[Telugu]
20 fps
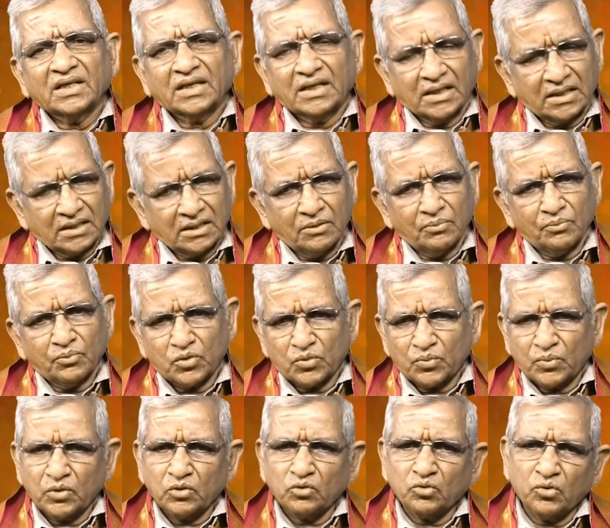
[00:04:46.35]
గంధం
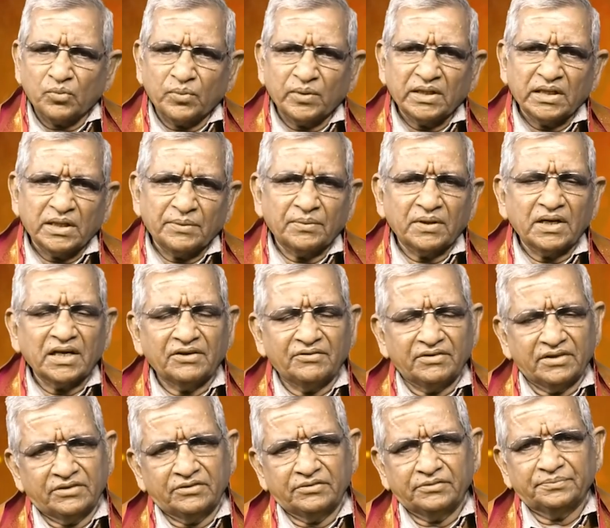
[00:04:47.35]
పుష్పం ధూపం దీపం
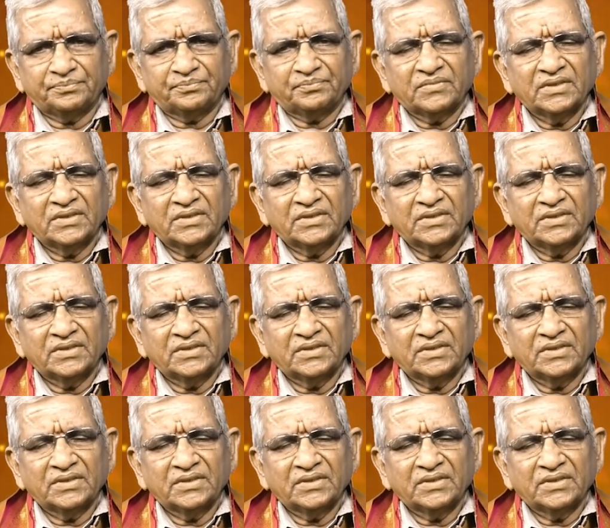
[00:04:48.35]
నైవేద్యం